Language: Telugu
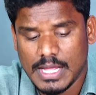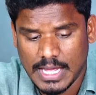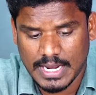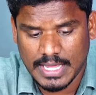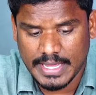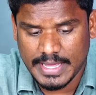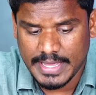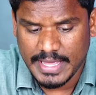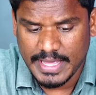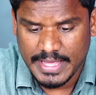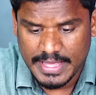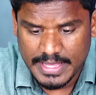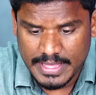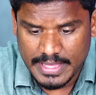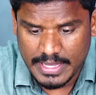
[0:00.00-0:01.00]
అలాగే
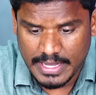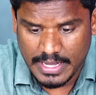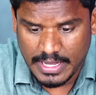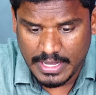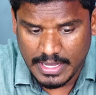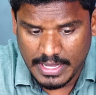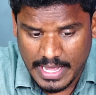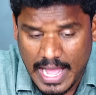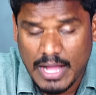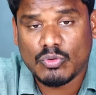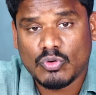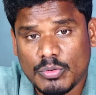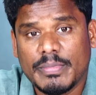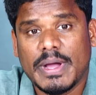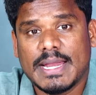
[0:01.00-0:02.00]
ఆ
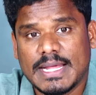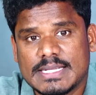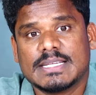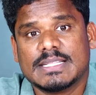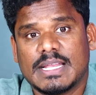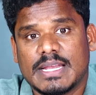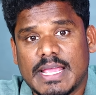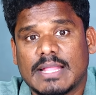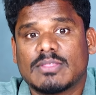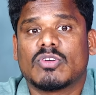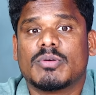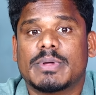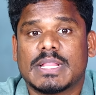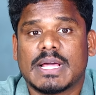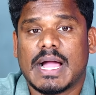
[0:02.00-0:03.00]
కుటుంబానికి చెందిన
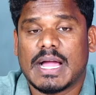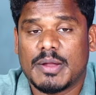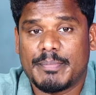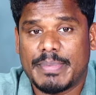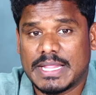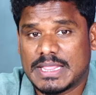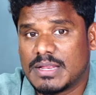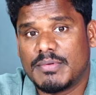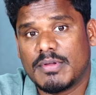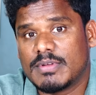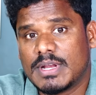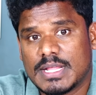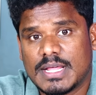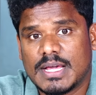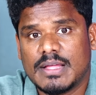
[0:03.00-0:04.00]
ఎంతోమందికి అక్కడ పెత్తనం
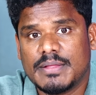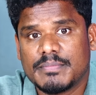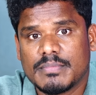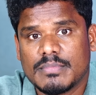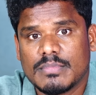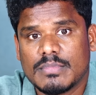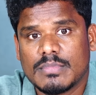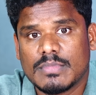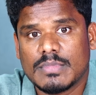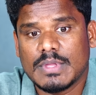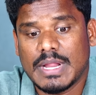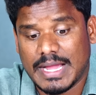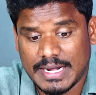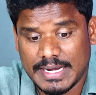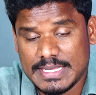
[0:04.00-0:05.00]
ఇవ్వలేదా
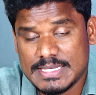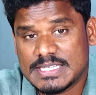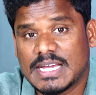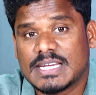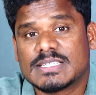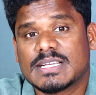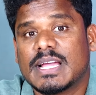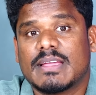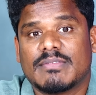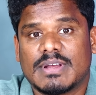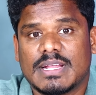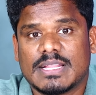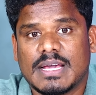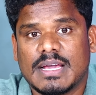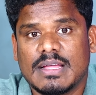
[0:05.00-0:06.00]
అక్కడ ఇన్ఛార్జ్గా
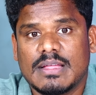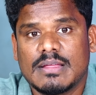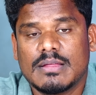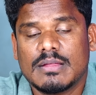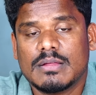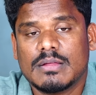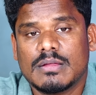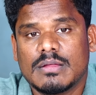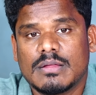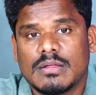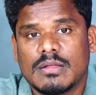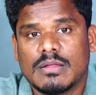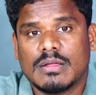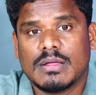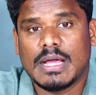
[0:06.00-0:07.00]
ఇవ్వలేదా
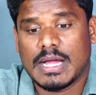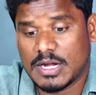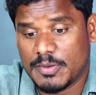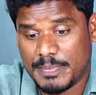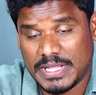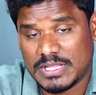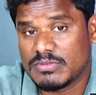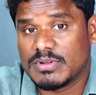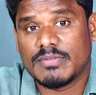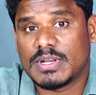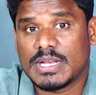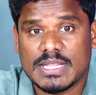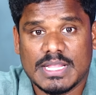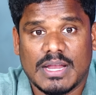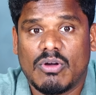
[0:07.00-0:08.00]
అక్కడ పదవులు
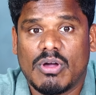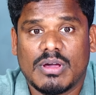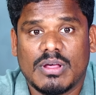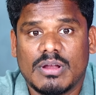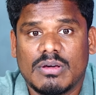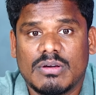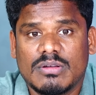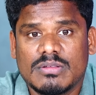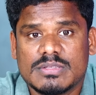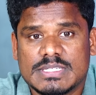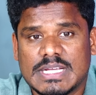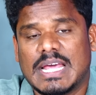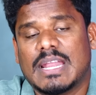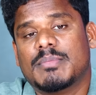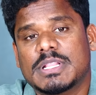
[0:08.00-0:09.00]
ఇవ్వలేదా లోకల్లో
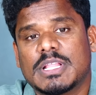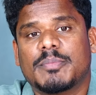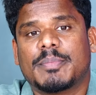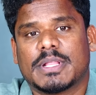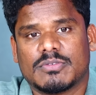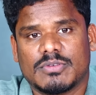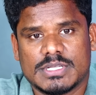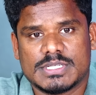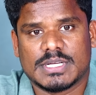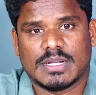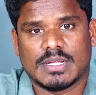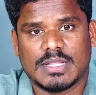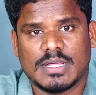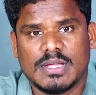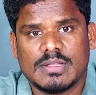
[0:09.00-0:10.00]
చాలామందికి పదవులు ఇచ్చారు
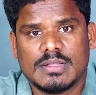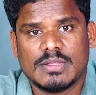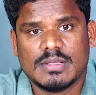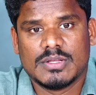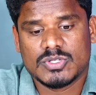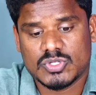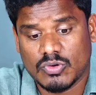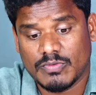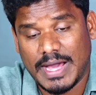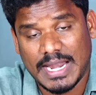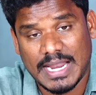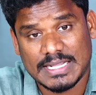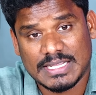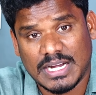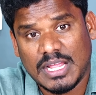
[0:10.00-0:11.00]
కదా సో
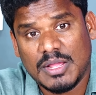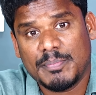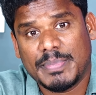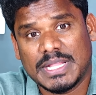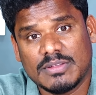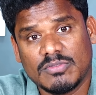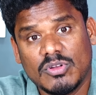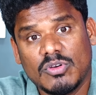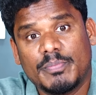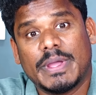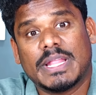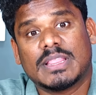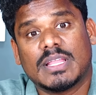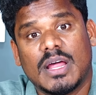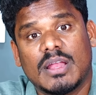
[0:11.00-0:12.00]
వాళ్ళందరికీ పదవులు
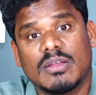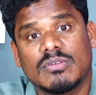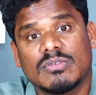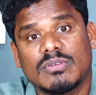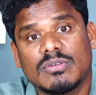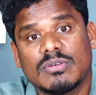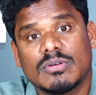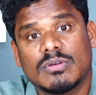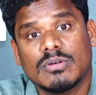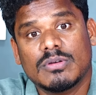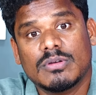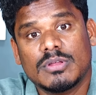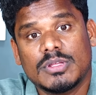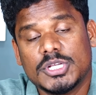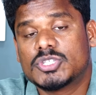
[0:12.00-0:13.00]
పెత్తనాలు
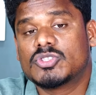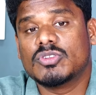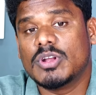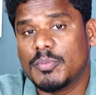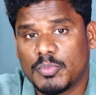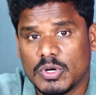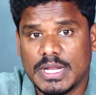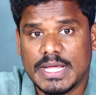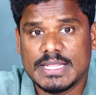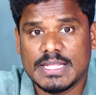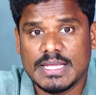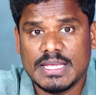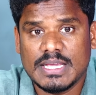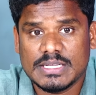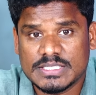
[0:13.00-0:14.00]
ఇస్తున్నప్పుడు
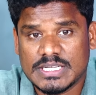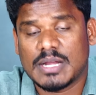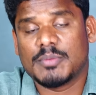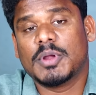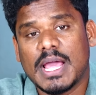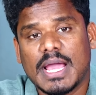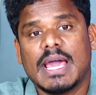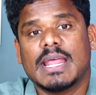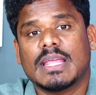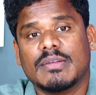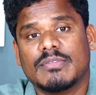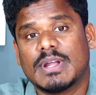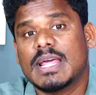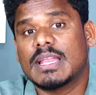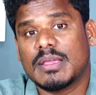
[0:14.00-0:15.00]
లేనిది షర్మిల గారికి
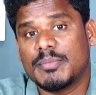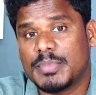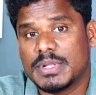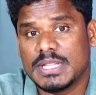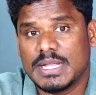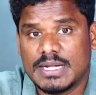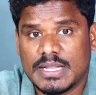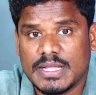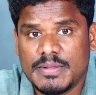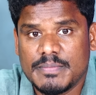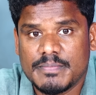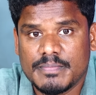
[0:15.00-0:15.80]
ఇవ్వడానికి ఇబ్బంది ఏంటి